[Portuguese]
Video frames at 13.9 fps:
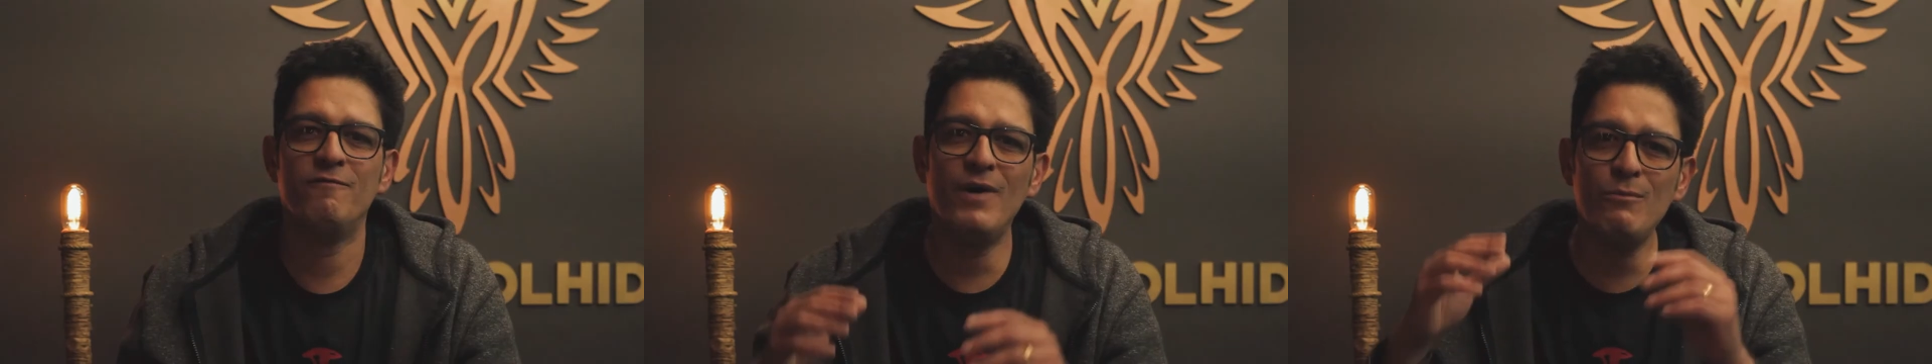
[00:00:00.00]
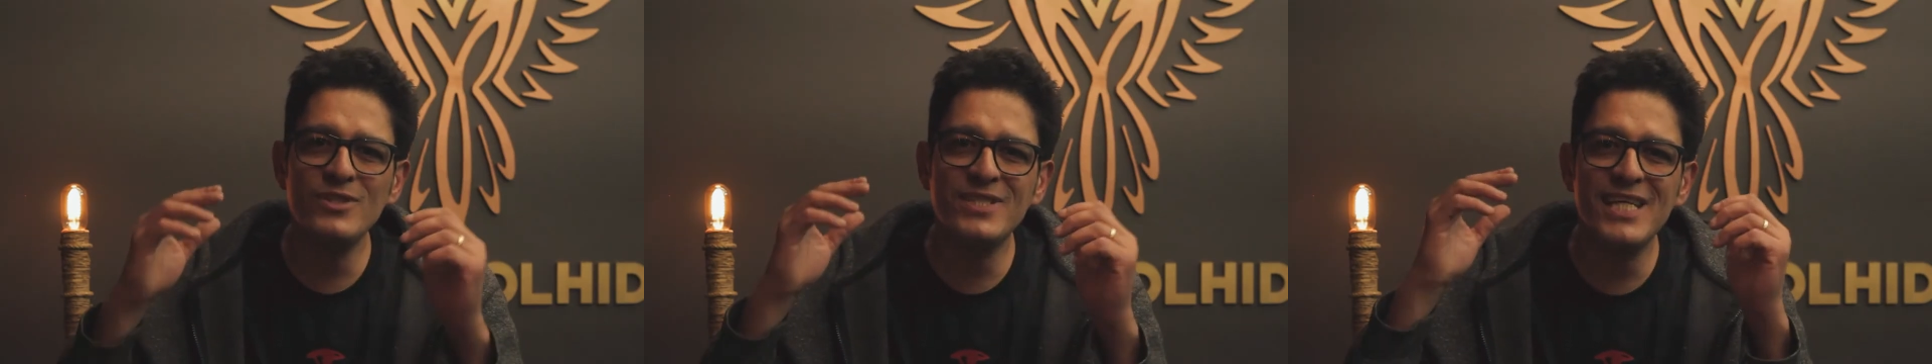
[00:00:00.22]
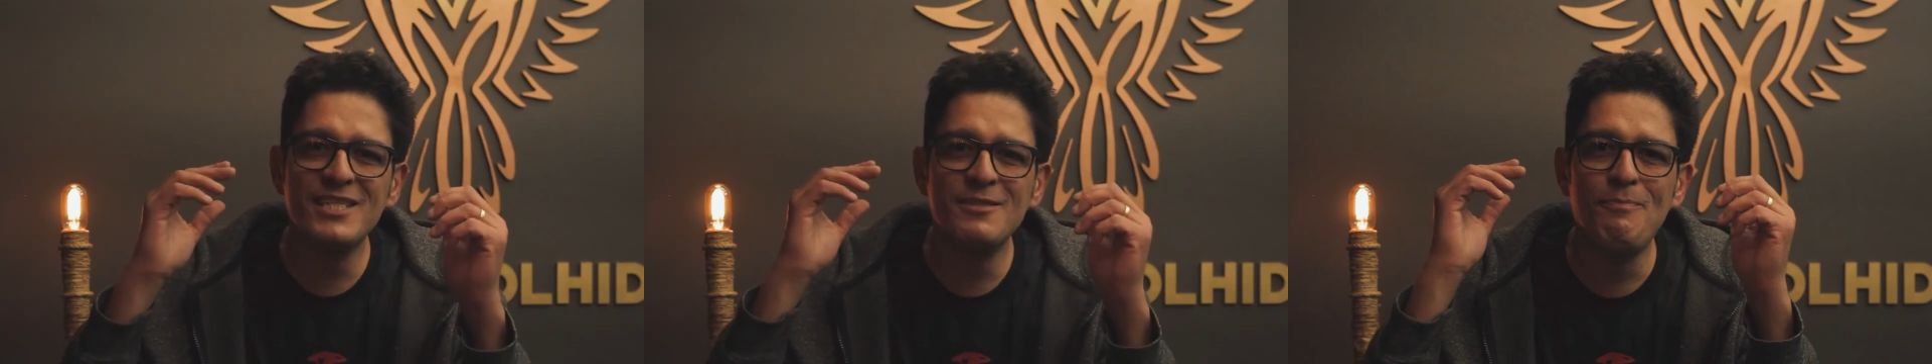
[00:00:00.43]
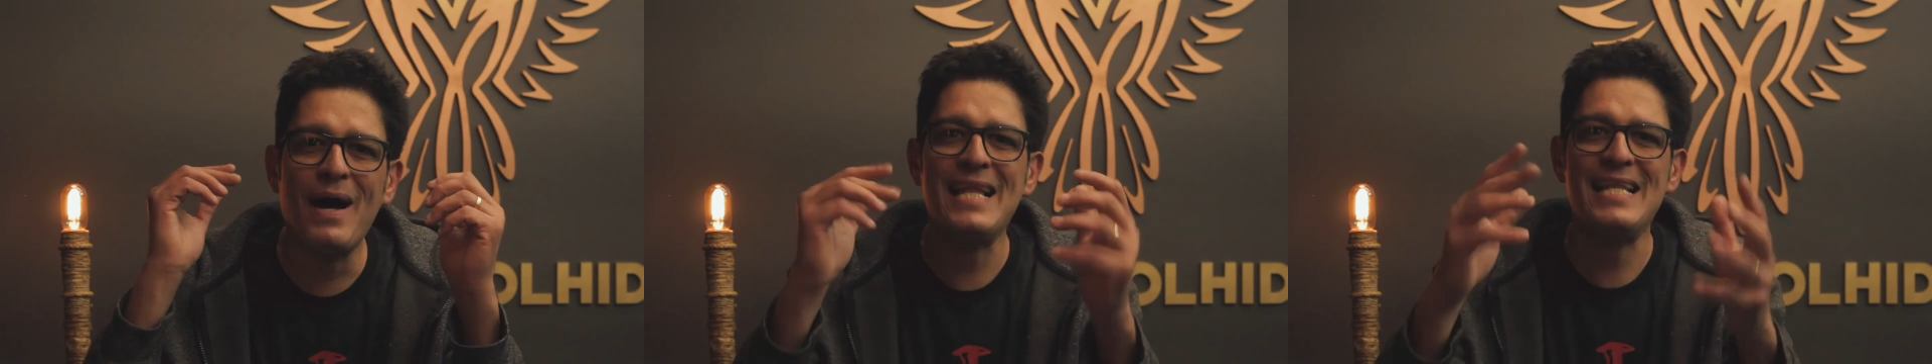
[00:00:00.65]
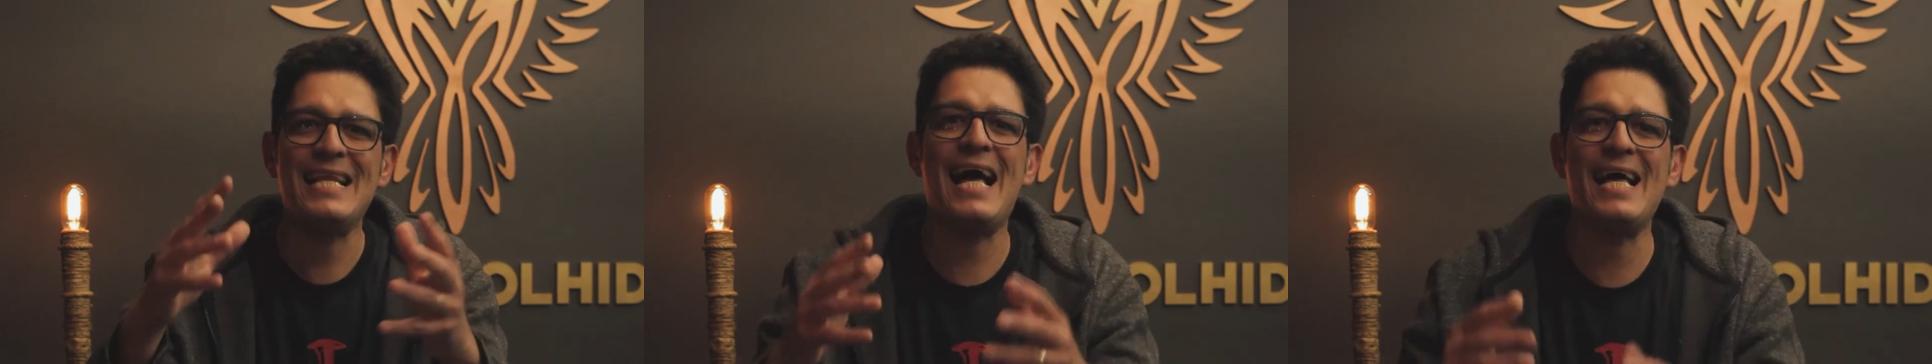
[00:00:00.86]
Vamos
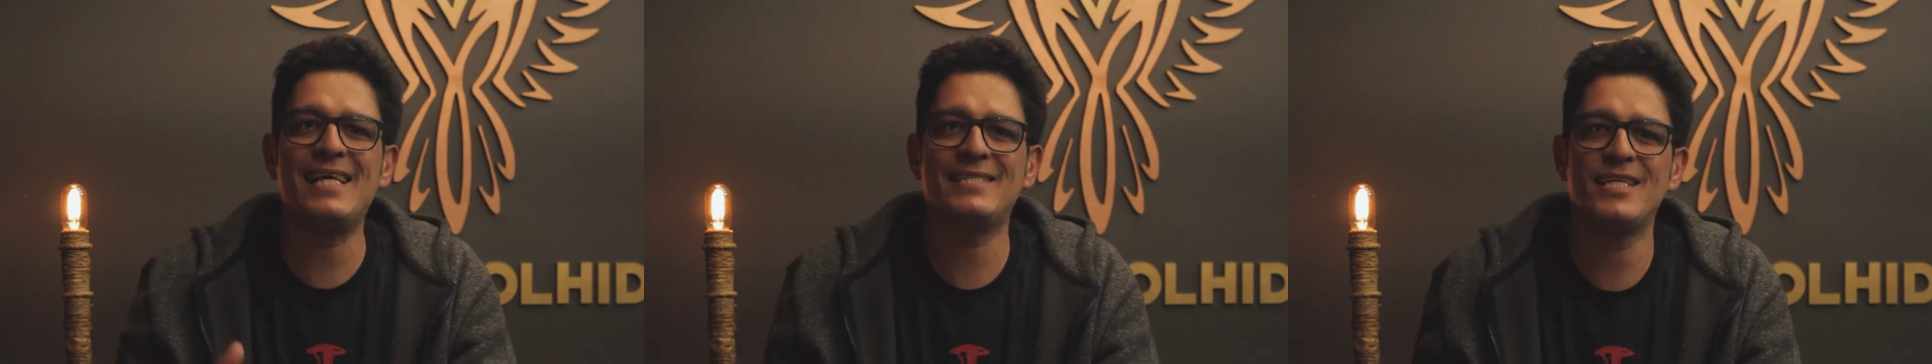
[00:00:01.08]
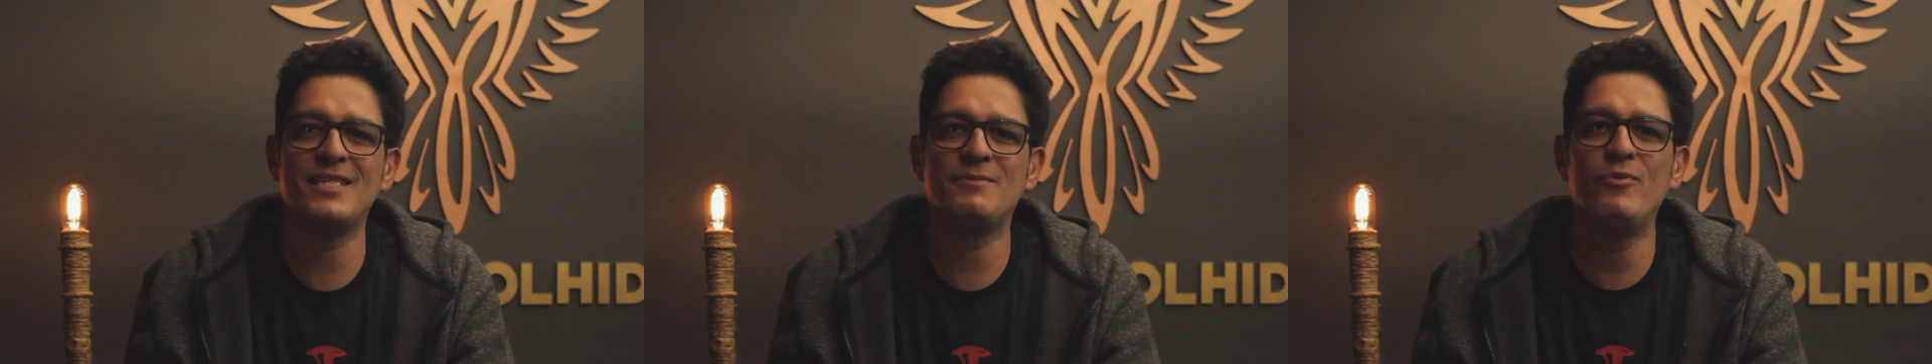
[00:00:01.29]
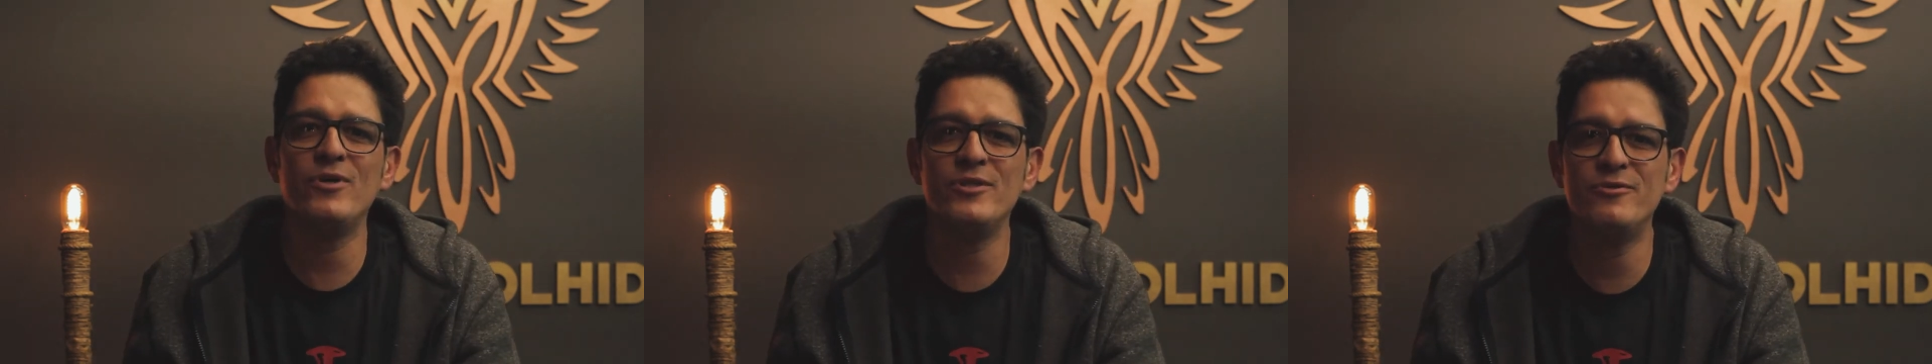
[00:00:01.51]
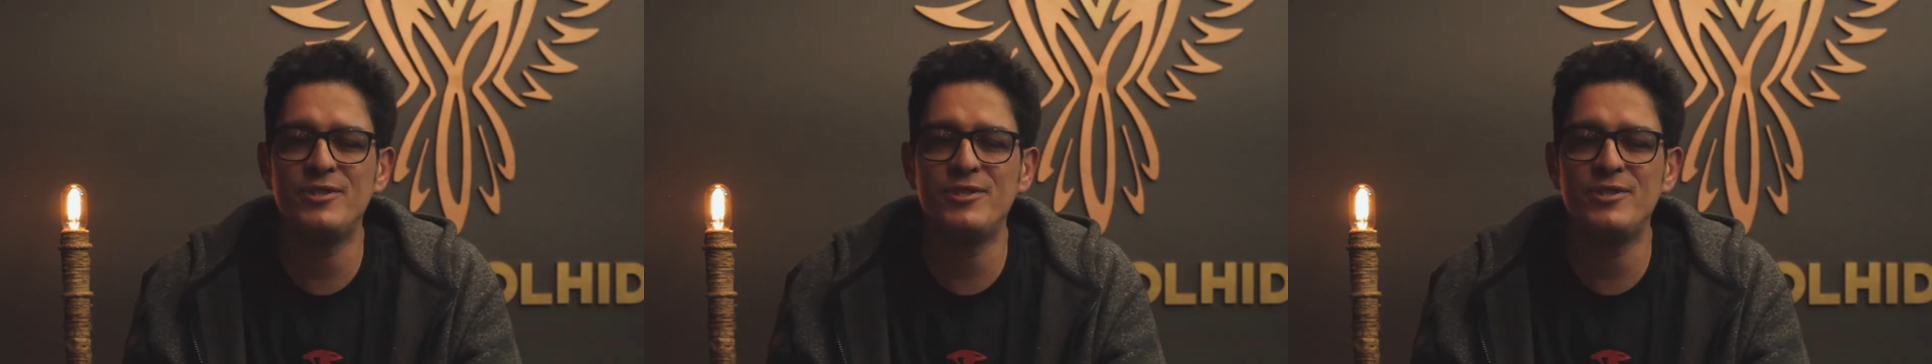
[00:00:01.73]
espalhar essas boas